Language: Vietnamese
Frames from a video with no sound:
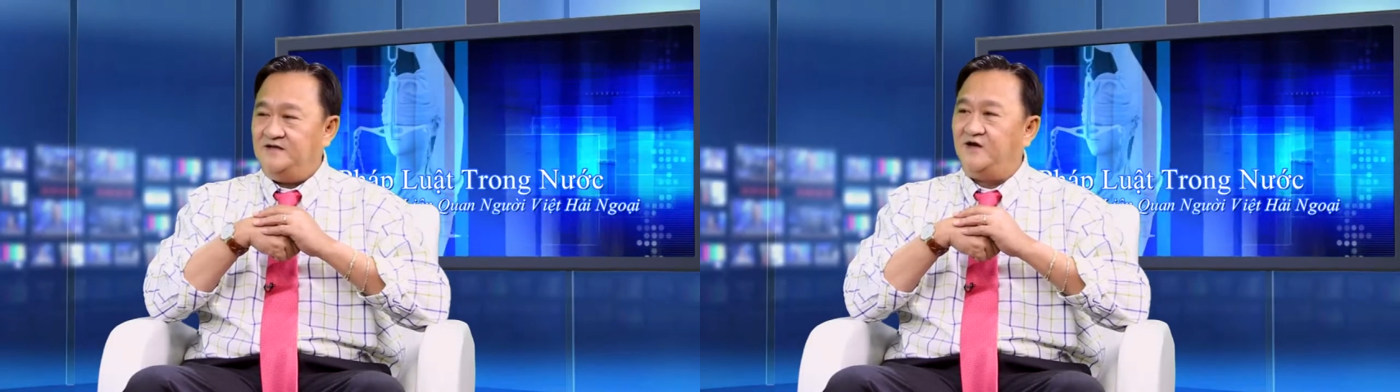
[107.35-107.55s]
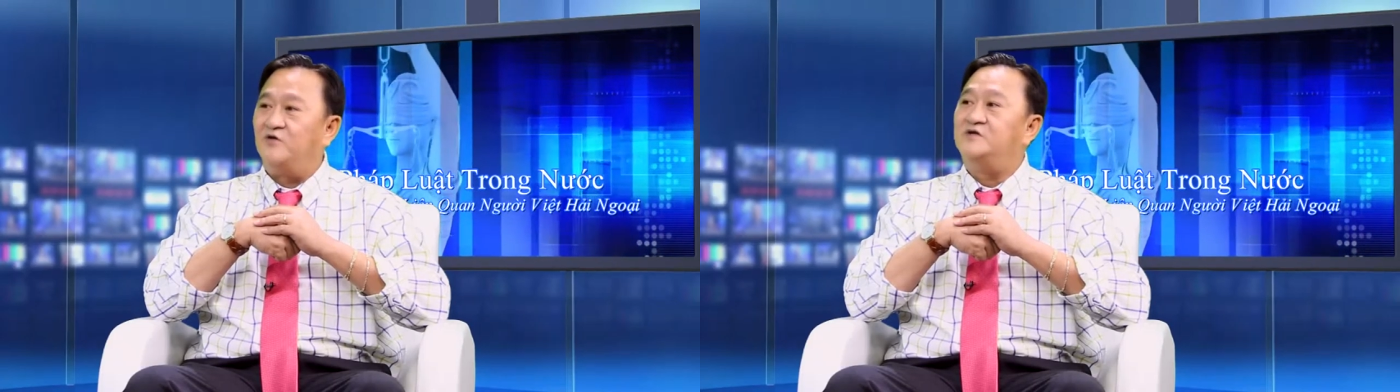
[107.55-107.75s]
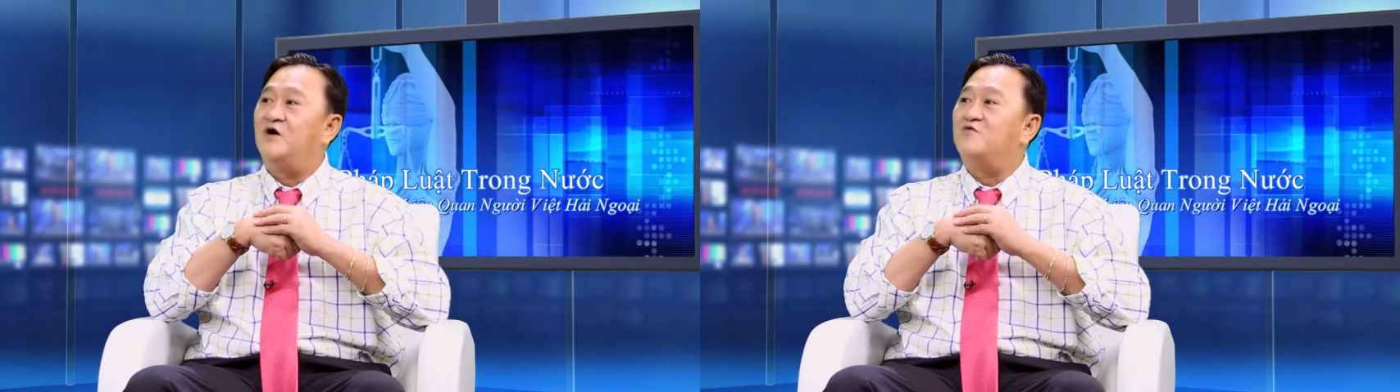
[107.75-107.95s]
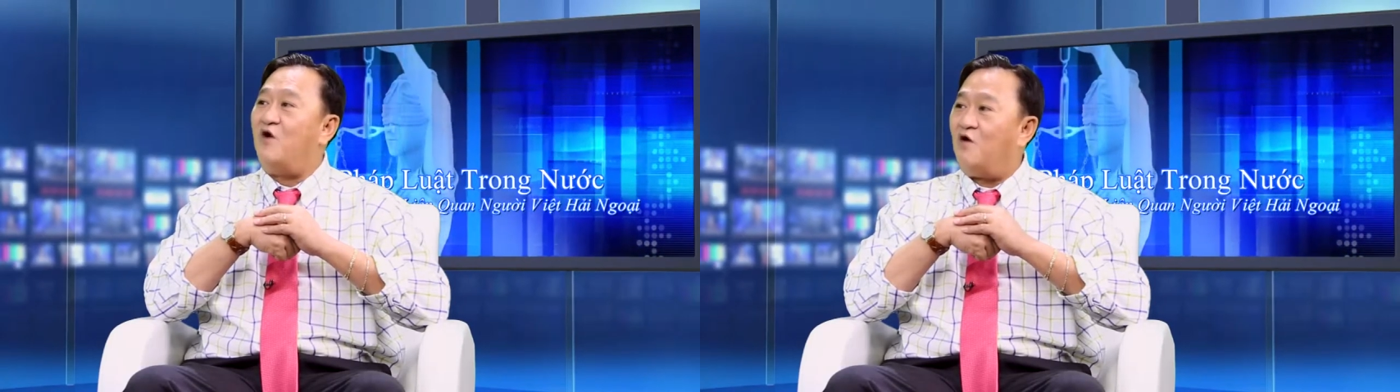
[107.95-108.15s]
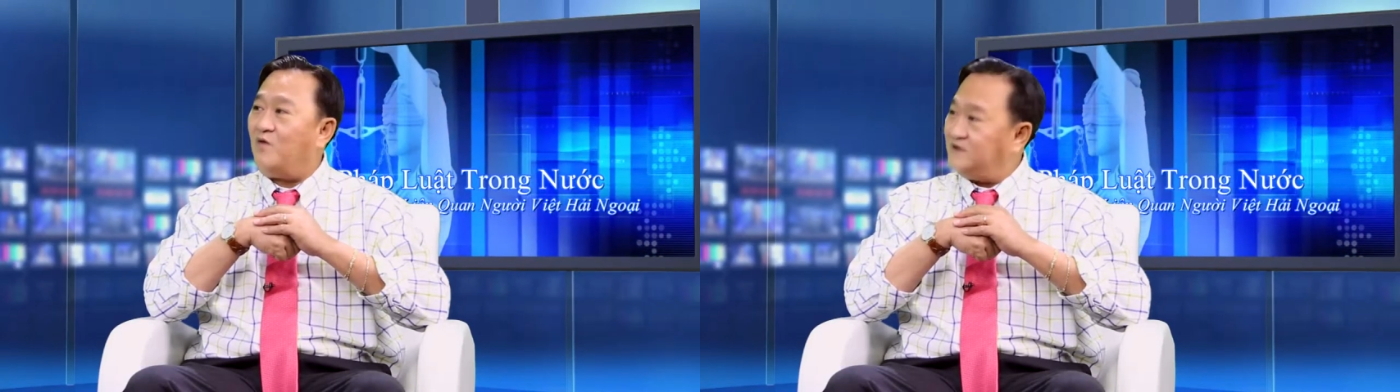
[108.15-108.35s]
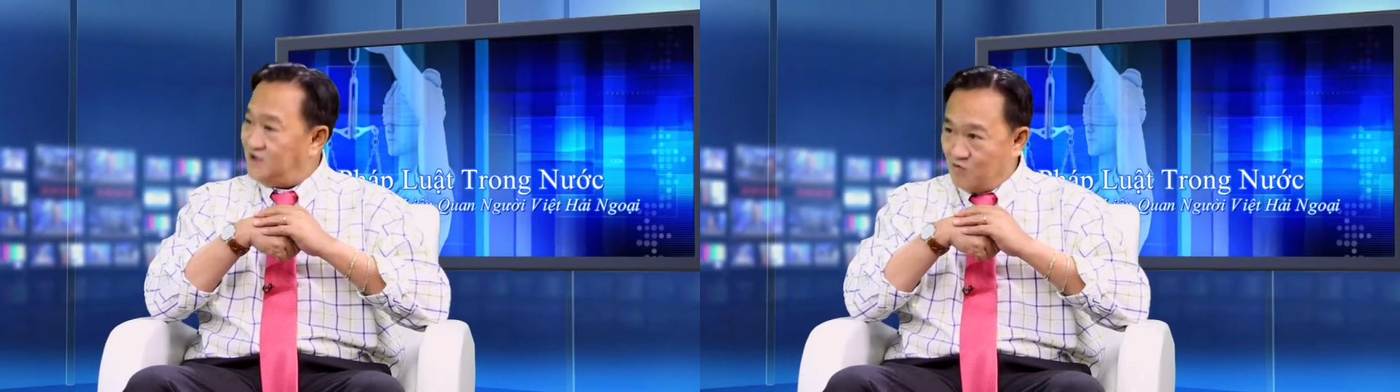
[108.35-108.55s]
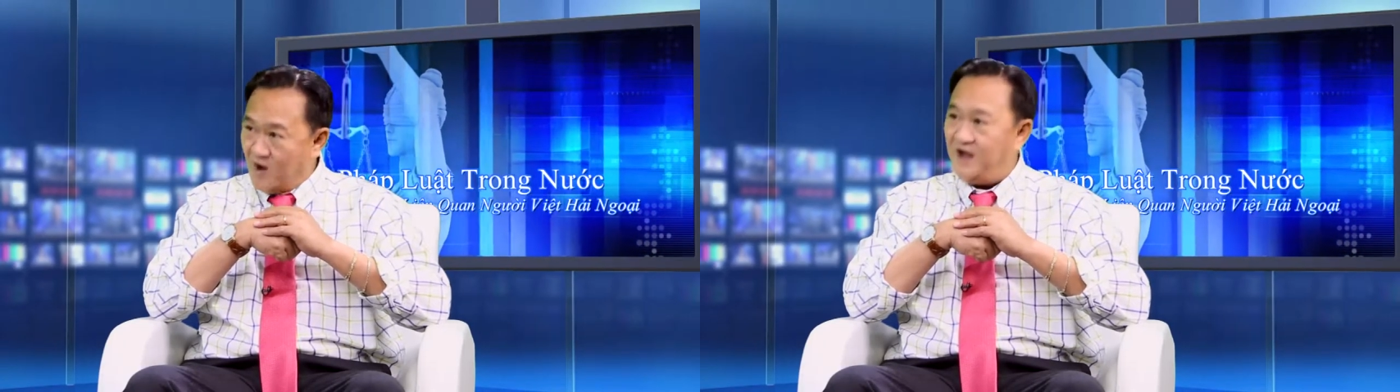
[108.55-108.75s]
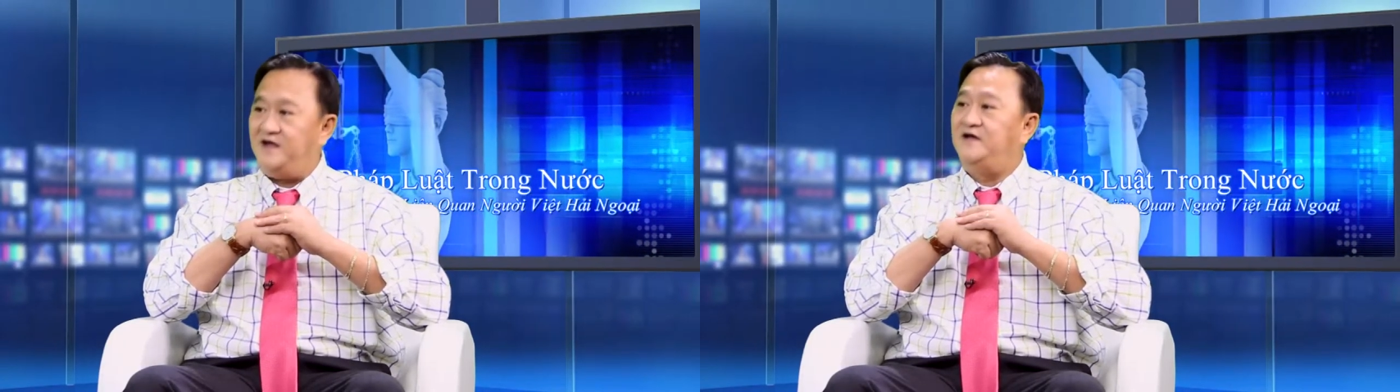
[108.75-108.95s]
chỉ có cháu nội hoặc cháu
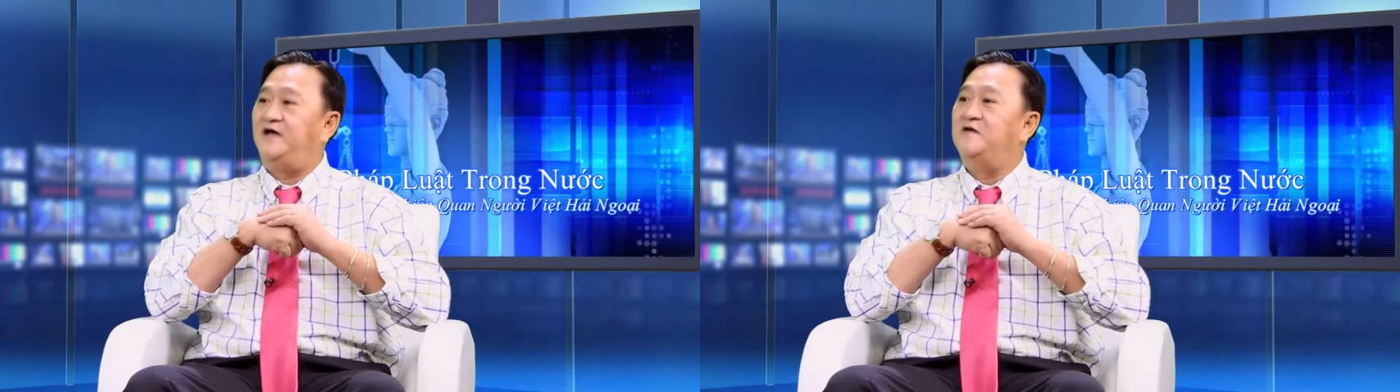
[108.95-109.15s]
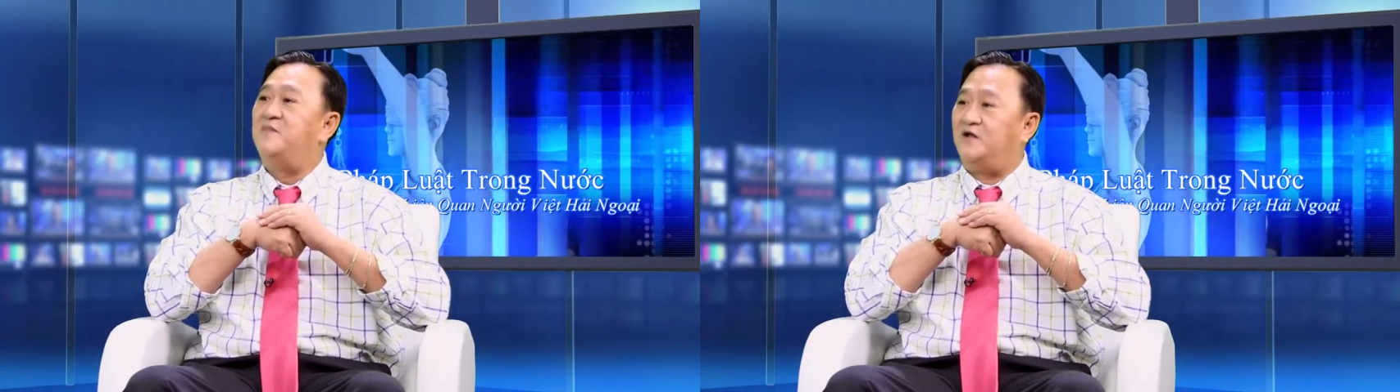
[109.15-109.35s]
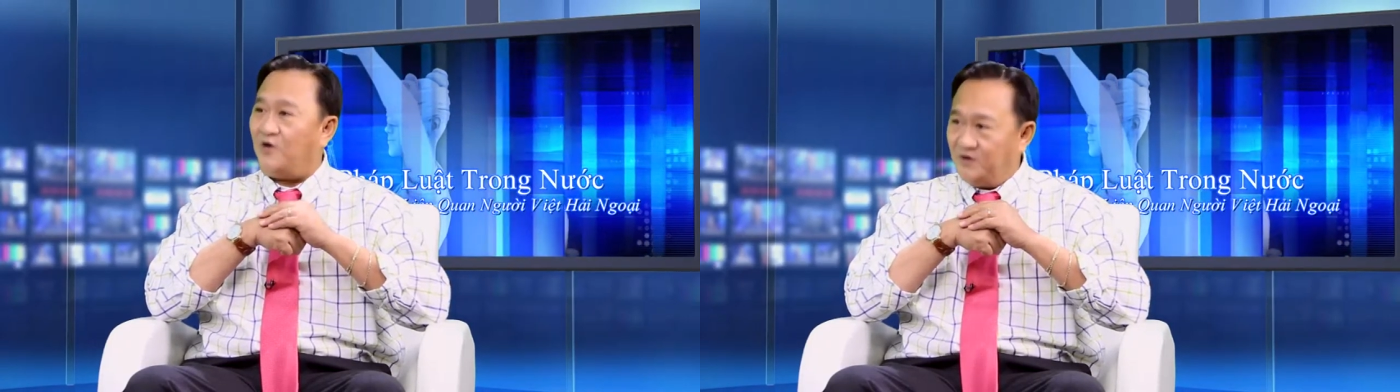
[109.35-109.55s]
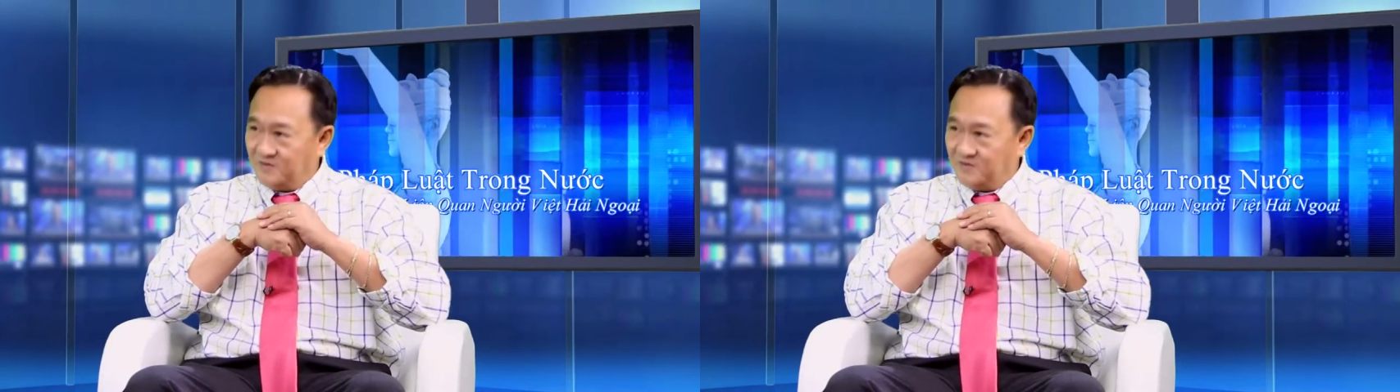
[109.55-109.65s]
ngoại ý kiến mà thôi